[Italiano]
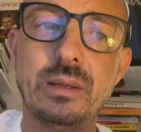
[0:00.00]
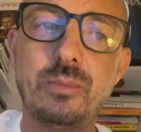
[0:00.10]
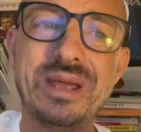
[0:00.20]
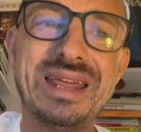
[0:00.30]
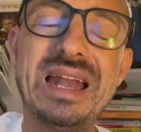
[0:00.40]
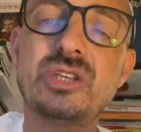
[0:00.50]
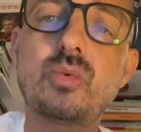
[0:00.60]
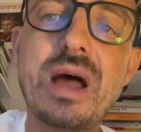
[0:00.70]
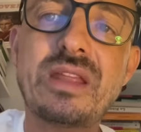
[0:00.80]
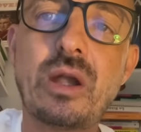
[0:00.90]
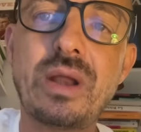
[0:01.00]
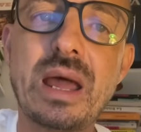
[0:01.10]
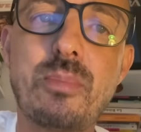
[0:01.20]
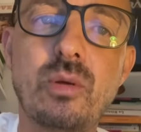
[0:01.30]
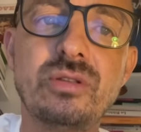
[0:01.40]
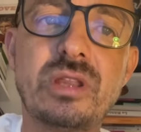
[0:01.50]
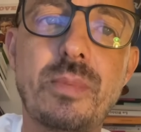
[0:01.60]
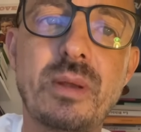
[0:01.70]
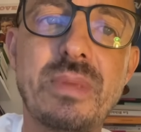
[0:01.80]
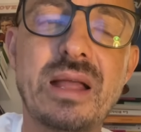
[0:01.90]
perché la squadra non era pronta
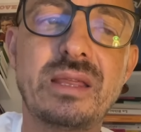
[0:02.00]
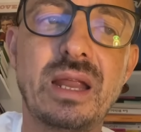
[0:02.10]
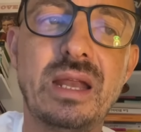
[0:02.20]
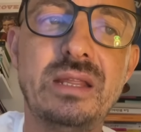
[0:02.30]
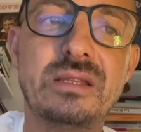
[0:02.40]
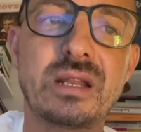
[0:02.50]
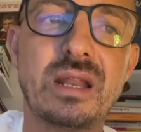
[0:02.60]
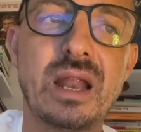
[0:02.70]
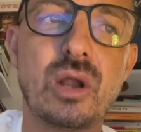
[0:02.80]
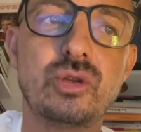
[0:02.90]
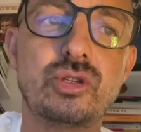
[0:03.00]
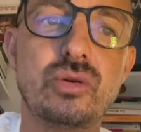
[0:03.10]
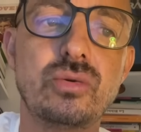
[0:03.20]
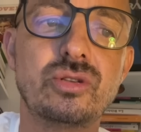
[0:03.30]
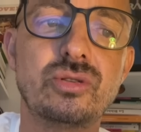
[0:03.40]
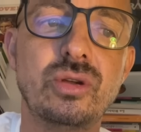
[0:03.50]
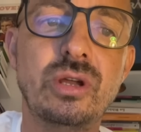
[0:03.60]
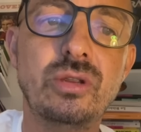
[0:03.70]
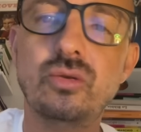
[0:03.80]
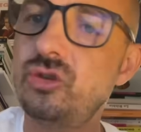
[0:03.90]
per battere l'Inter dell'anno scorso,
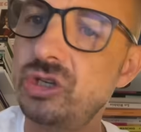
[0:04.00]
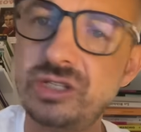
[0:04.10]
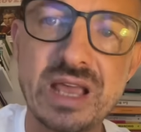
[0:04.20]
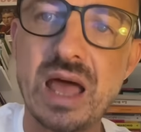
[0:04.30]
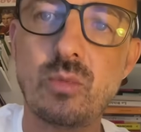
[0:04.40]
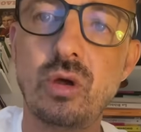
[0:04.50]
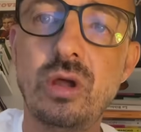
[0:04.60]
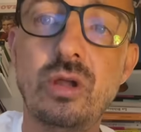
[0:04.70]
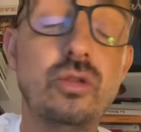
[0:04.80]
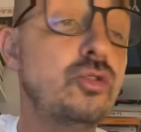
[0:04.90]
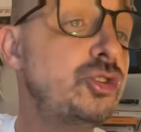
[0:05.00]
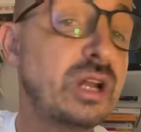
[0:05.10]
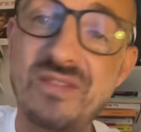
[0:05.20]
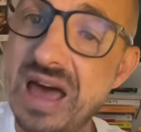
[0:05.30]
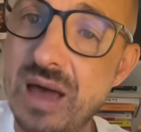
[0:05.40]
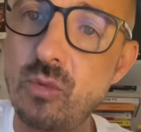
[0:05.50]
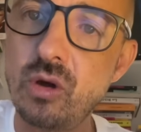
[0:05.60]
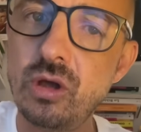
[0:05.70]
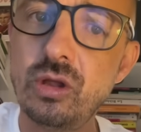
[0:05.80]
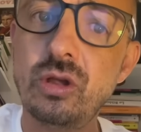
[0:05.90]
non ci siamo, non
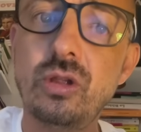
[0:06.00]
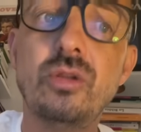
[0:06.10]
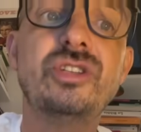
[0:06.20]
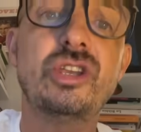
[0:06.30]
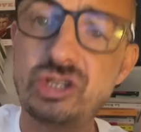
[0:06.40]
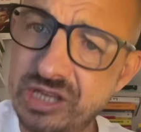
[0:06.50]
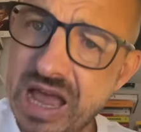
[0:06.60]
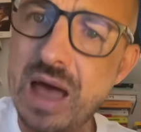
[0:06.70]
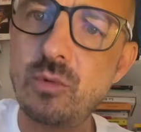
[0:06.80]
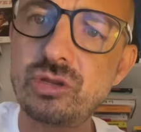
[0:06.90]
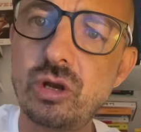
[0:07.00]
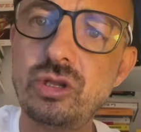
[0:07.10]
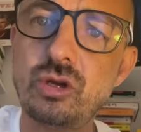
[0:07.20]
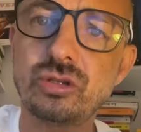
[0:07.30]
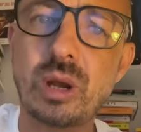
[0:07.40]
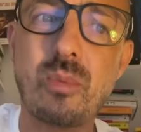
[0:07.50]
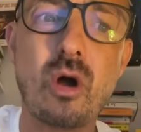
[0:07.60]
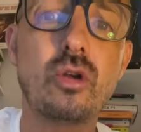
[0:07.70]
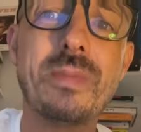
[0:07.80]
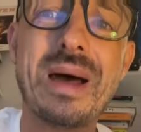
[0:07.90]
c'eravamo, se ci siamo te lo dico tra
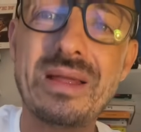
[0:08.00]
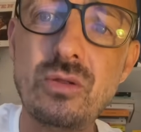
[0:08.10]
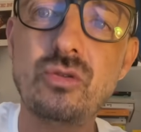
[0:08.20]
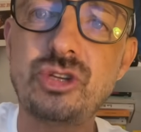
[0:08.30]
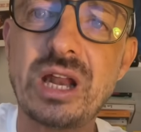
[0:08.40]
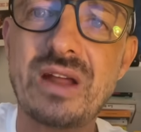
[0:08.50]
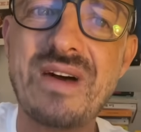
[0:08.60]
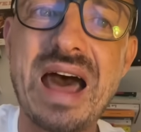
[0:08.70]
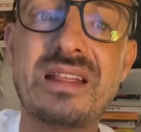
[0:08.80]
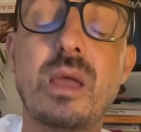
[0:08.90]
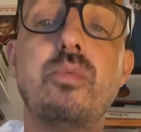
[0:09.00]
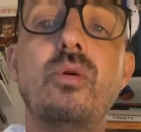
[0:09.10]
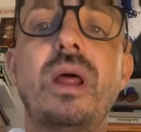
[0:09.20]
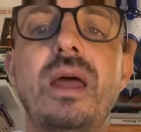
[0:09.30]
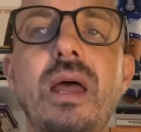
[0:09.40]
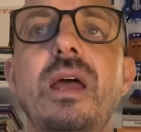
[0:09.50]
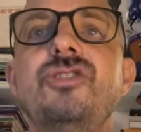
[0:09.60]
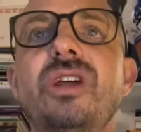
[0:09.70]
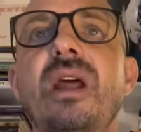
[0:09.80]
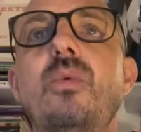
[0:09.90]
poco, ma non c'eravate, eppure
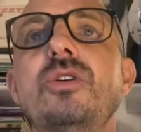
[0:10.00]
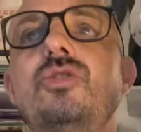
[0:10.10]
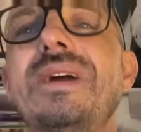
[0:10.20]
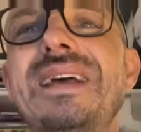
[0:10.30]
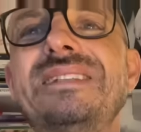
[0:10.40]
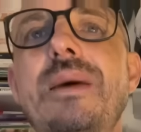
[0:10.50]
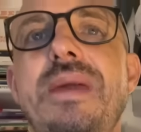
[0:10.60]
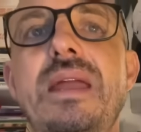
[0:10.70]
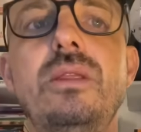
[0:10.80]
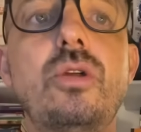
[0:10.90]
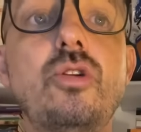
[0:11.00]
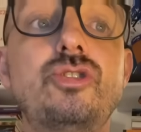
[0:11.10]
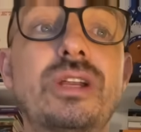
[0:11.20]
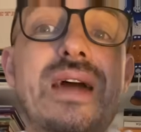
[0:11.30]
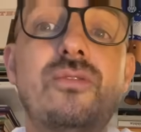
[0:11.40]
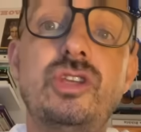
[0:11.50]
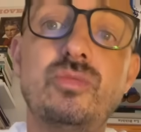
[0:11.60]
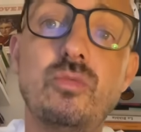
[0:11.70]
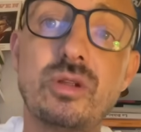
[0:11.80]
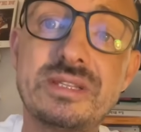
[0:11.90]
c'era questo gasamento. Io cercavo di
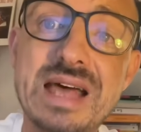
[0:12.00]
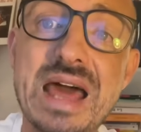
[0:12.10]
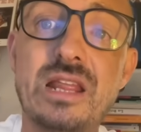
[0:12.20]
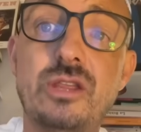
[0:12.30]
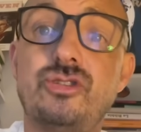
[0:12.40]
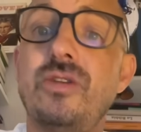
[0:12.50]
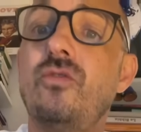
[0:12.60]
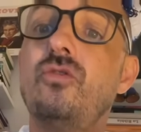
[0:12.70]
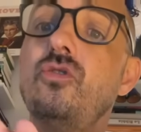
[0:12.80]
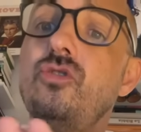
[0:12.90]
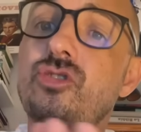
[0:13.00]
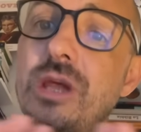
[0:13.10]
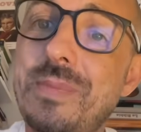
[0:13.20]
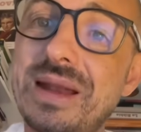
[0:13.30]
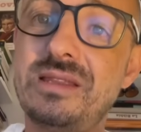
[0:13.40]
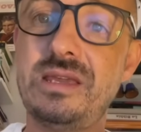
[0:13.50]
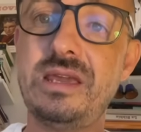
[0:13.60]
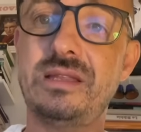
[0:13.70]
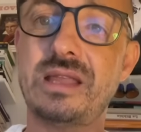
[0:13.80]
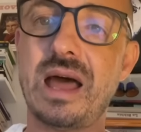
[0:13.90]
smorzare, dicevo non c'è
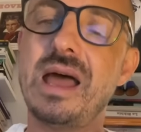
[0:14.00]
partita,